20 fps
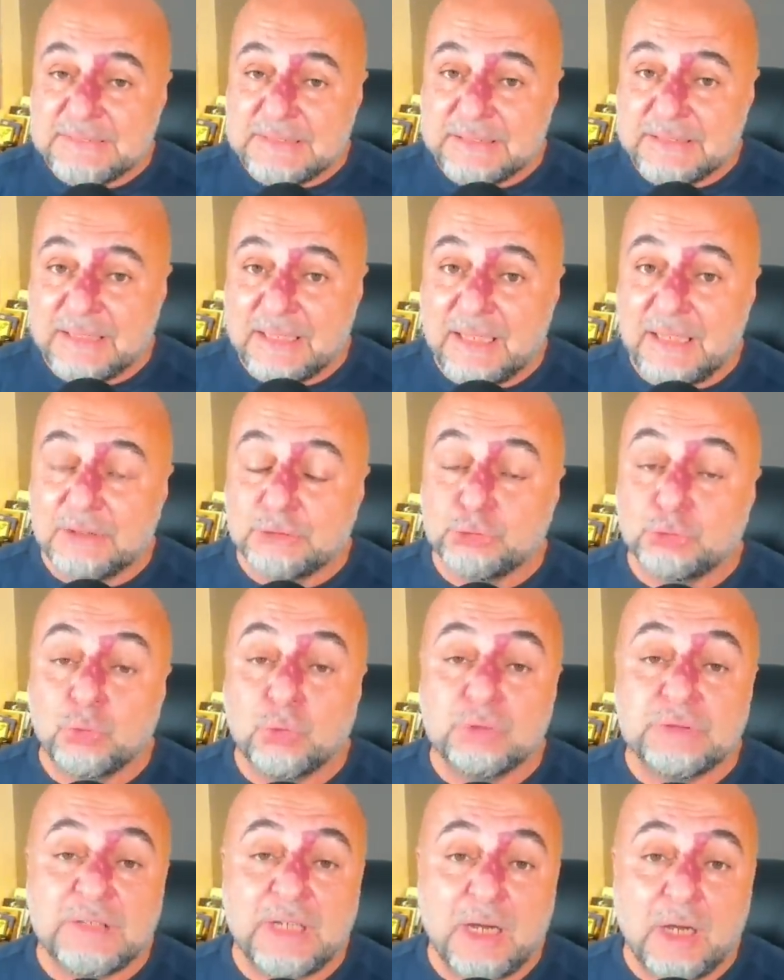zeka
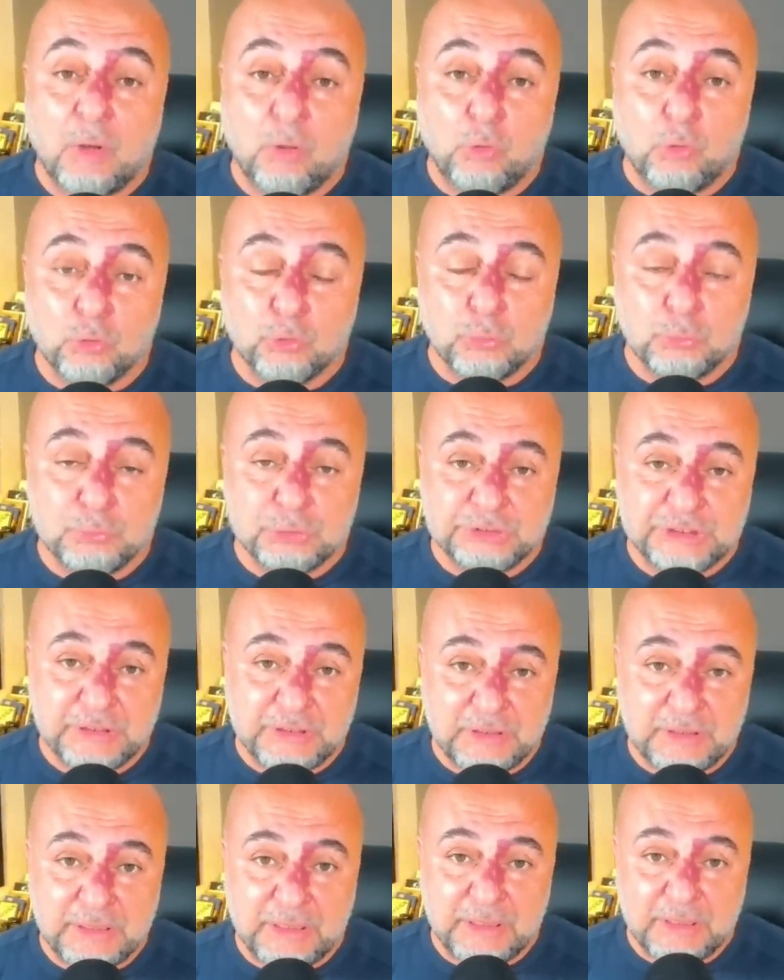çok daha olumlu
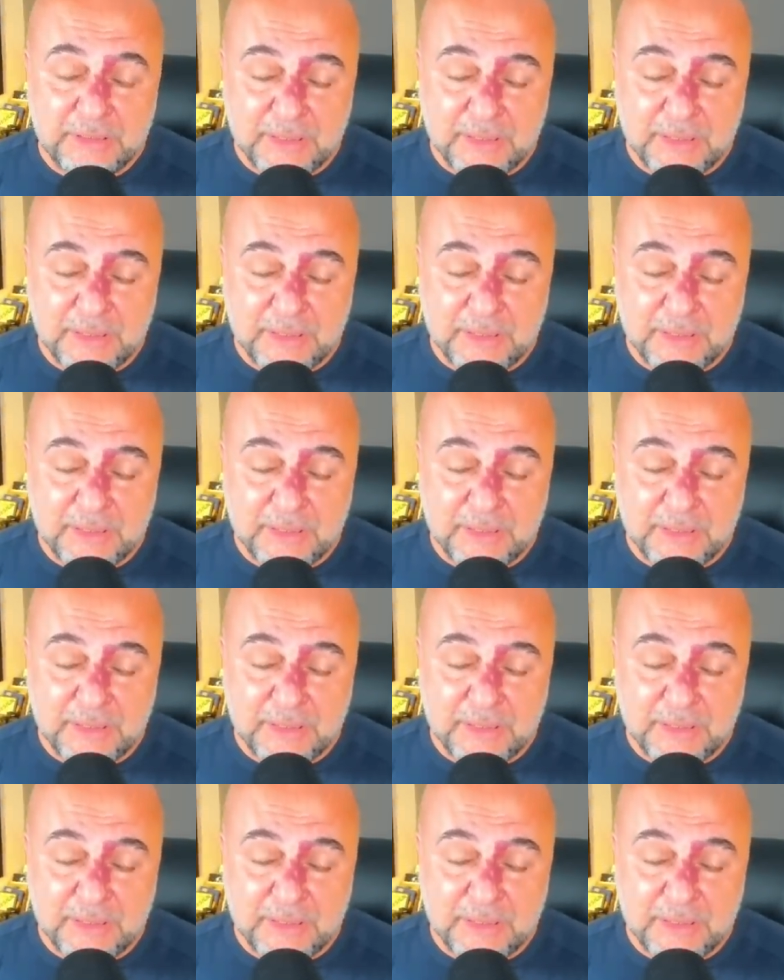şekilde